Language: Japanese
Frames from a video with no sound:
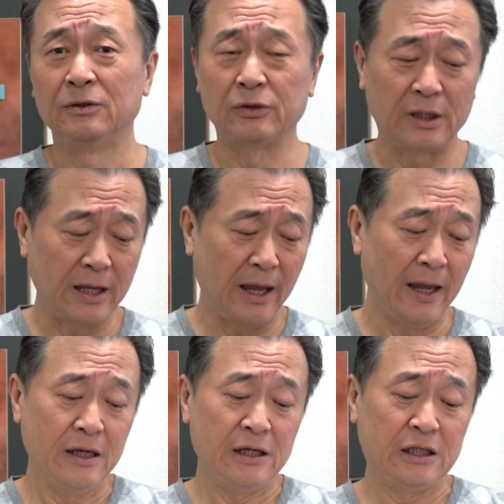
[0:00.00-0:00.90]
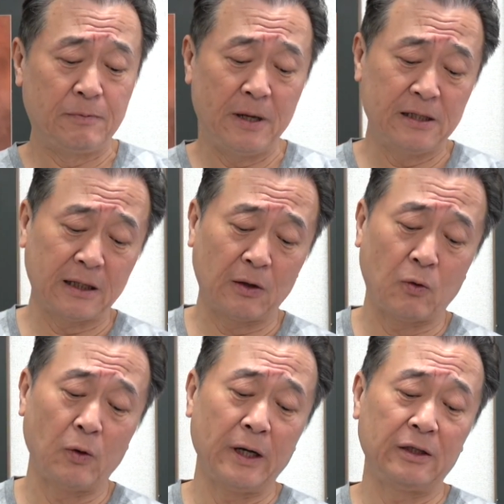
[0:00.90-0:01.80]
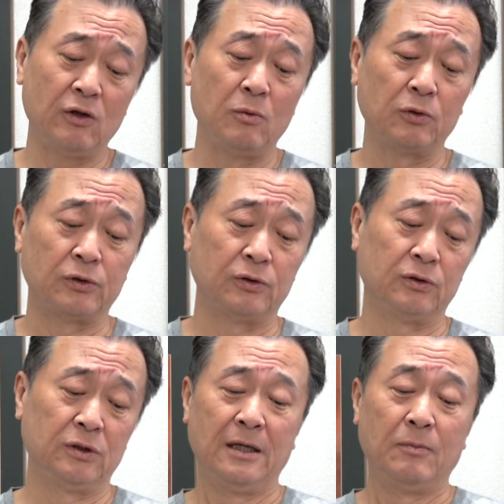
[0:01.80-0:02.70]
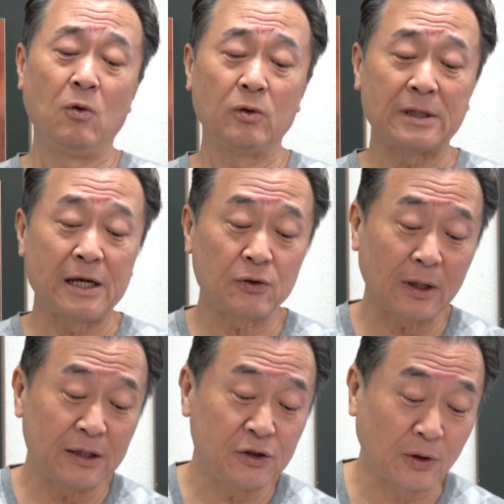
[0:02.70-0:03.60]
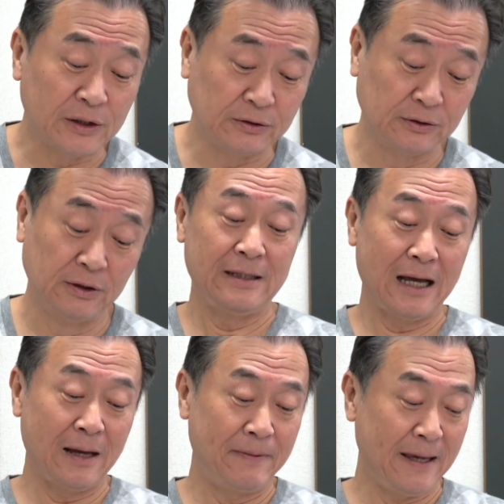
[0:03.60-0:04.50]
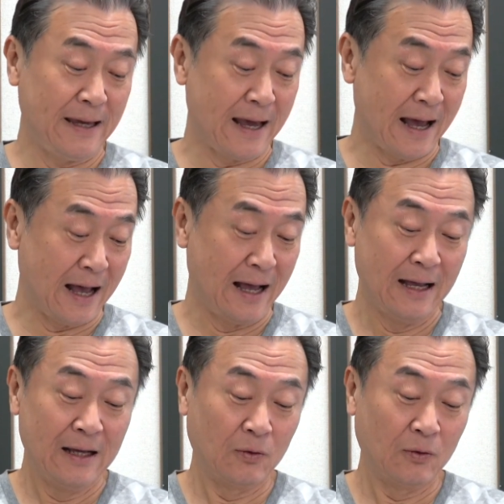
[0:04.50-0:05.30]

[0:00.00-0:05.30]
そしてね1ページからこうやって読もうとするもう最初から辞書がいるやべえや